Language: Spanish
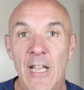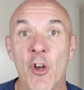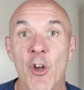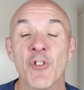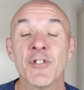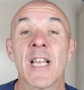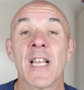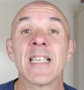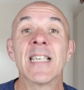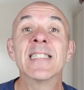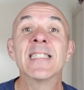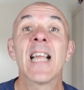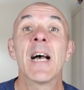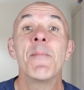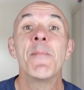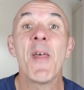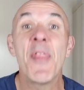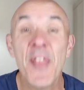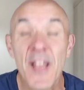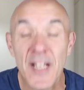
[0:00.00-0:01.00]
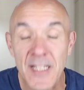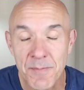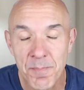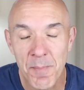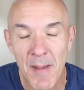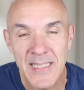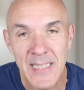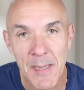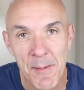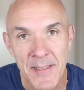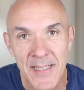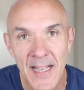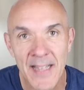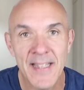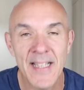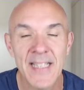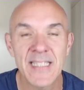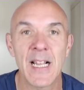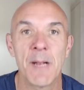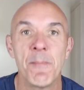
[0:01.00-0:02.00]
con 60 veces más
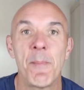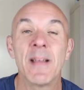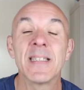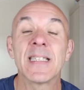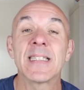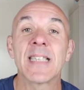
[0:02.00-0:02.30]
habitantes que el país